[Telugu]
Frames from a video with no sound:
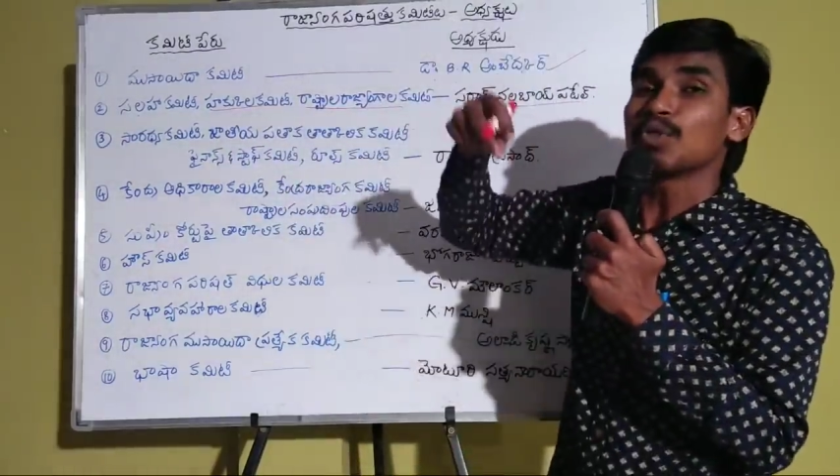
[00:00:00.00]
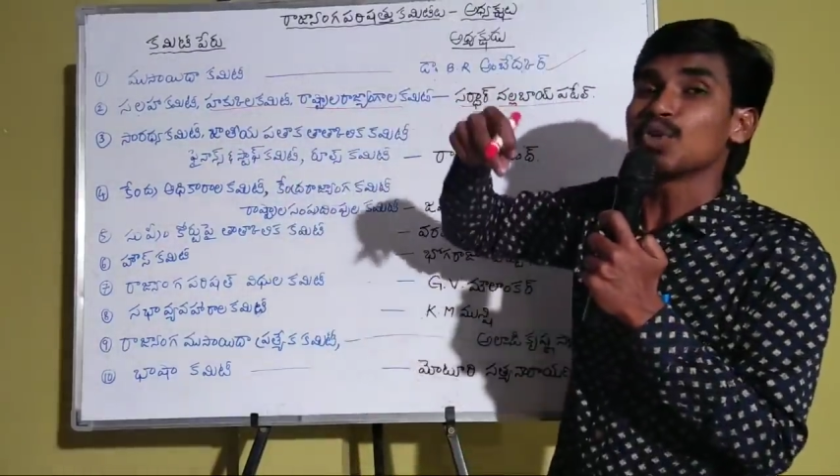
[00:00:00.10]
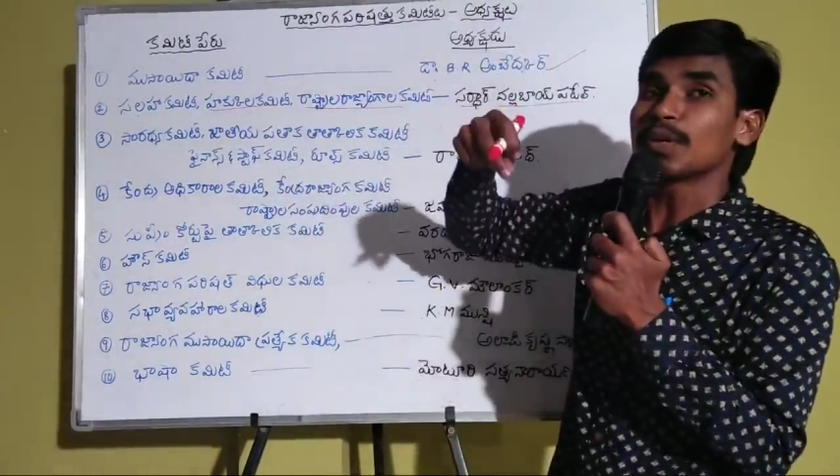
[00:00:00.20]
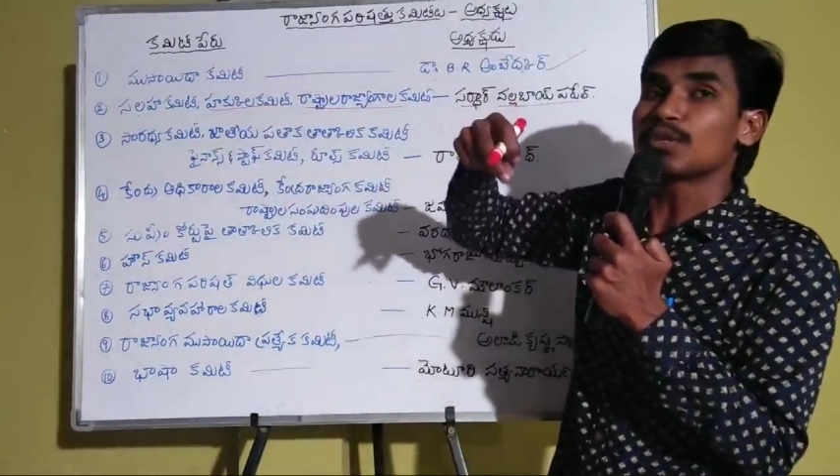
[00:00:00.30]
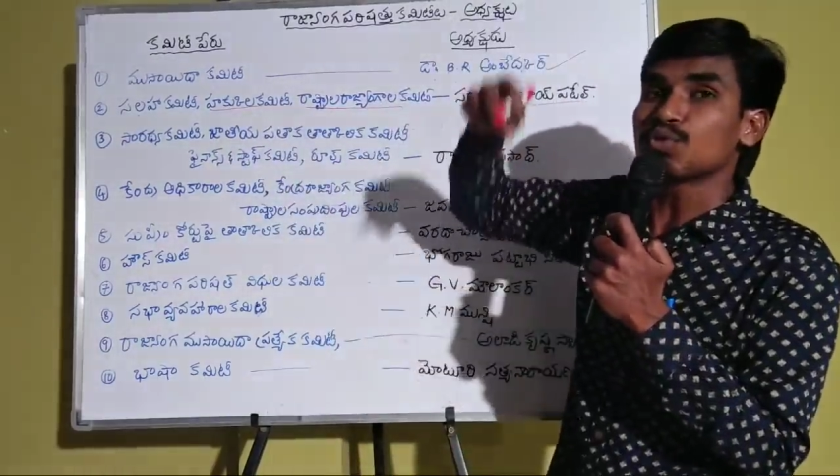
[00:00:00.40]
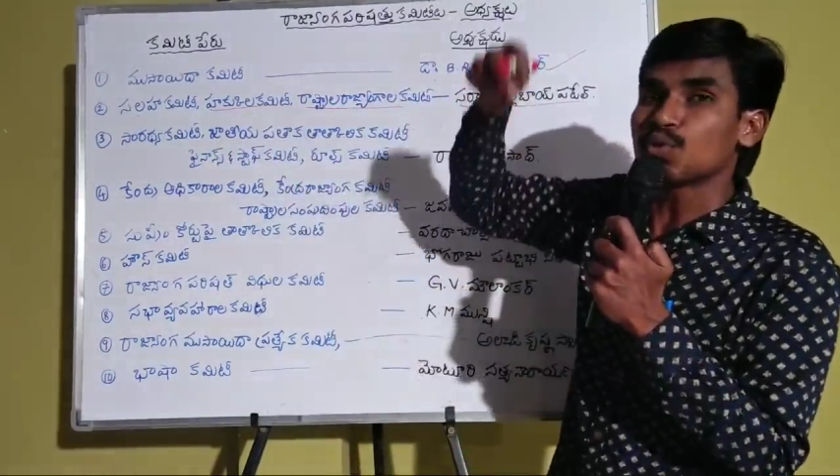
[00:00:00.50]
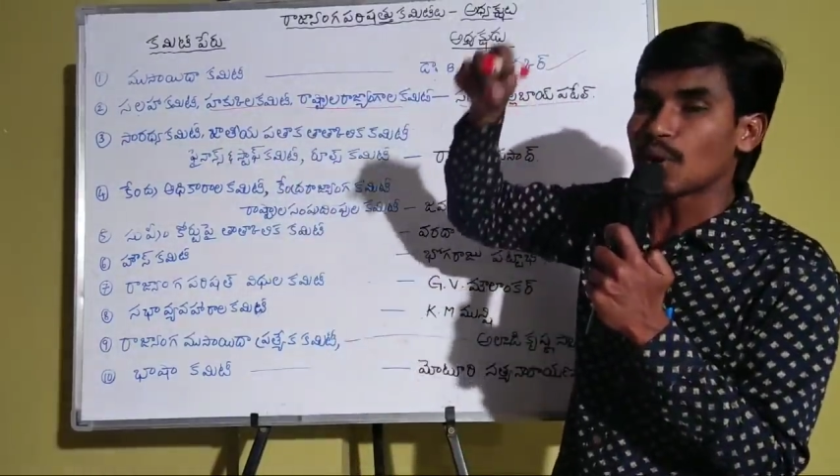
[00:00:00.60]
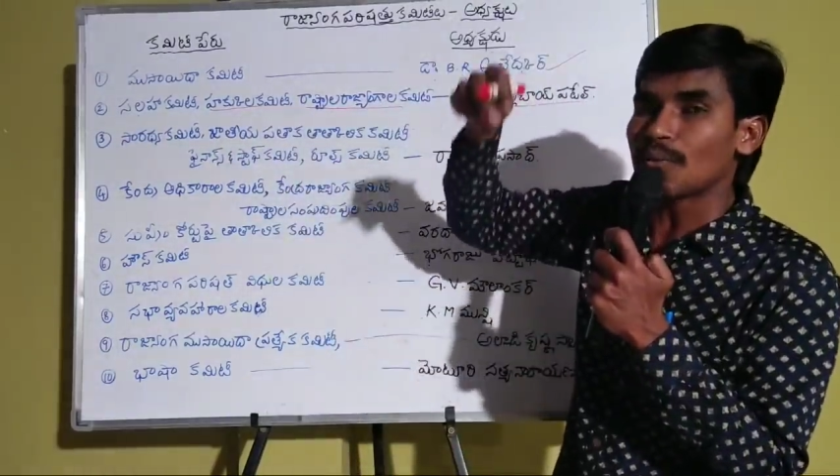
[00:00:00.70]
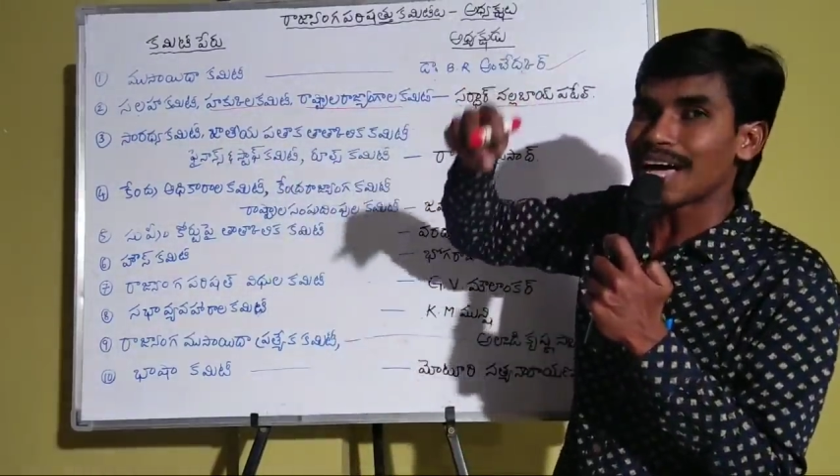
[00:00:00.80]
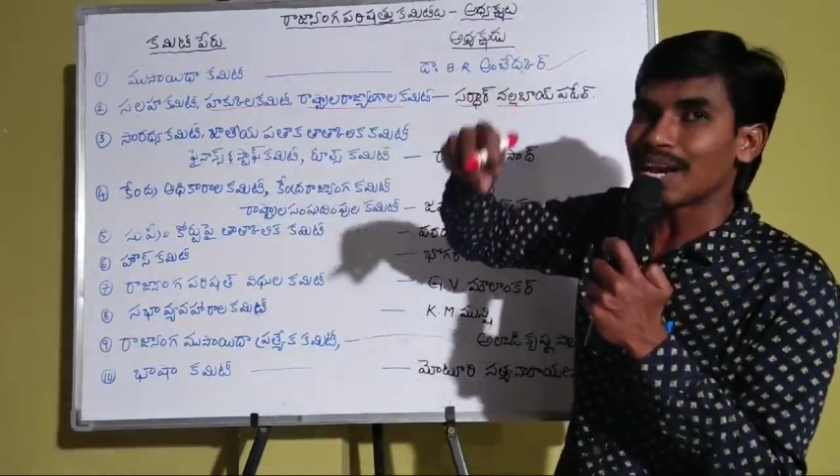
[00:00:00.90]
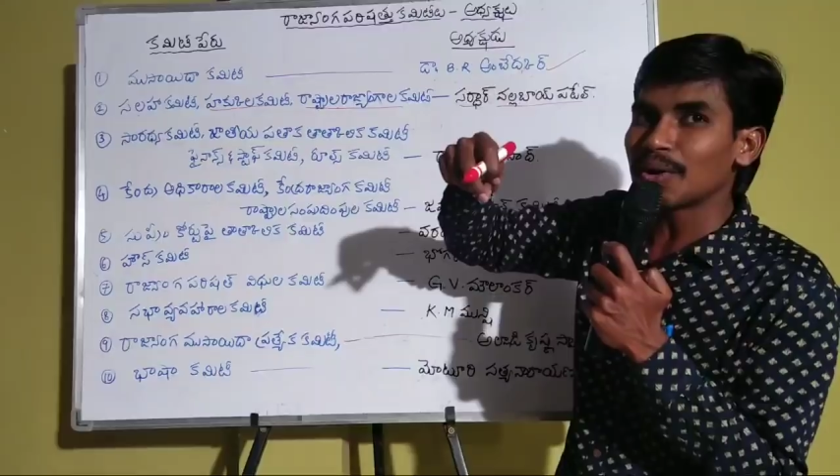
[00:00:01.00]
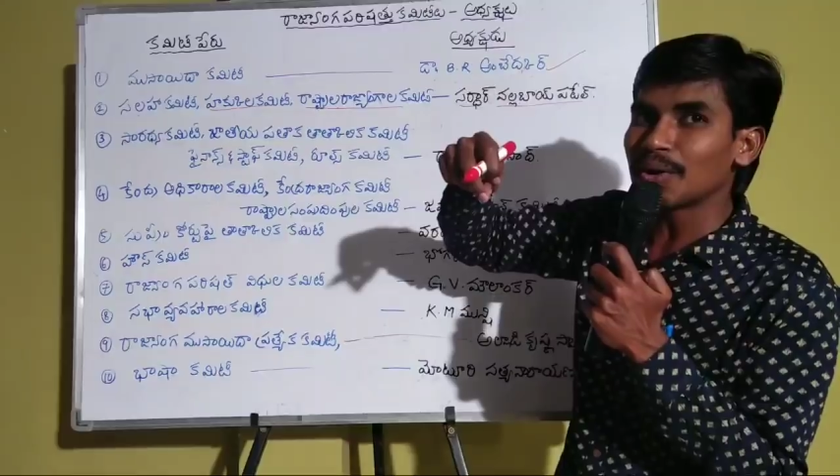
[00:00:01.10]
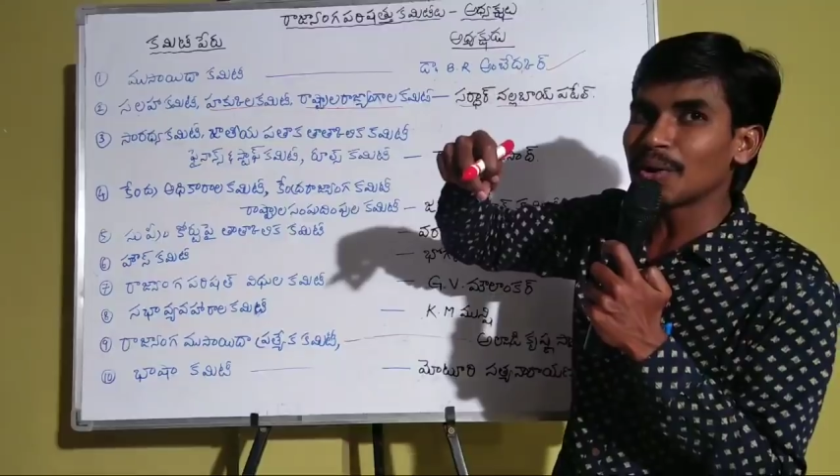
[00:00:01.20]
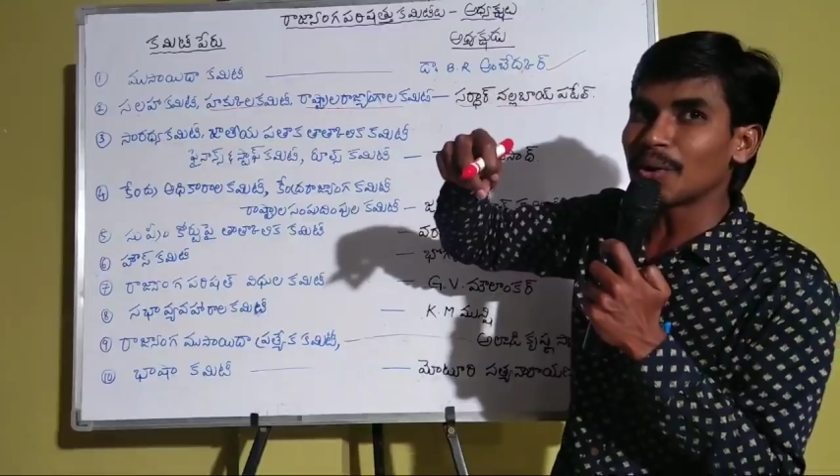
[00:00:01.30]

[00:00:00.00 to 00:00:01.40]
పొందుపరుచుకోవాలో